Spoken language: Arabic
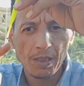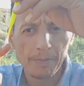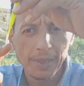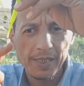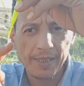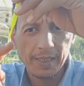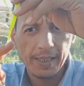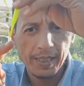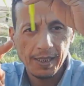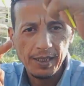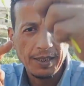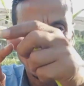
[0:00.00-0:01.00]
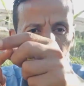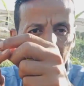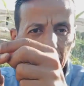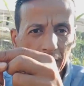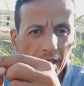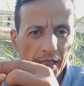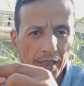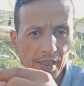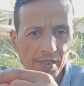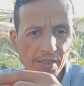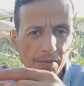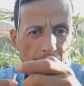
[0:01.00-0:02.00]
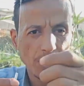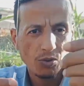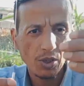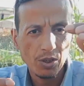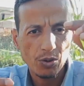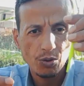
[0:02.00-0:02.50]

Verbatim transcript: البلاستيكية اللي احنا عملناها هنزل بيها شوية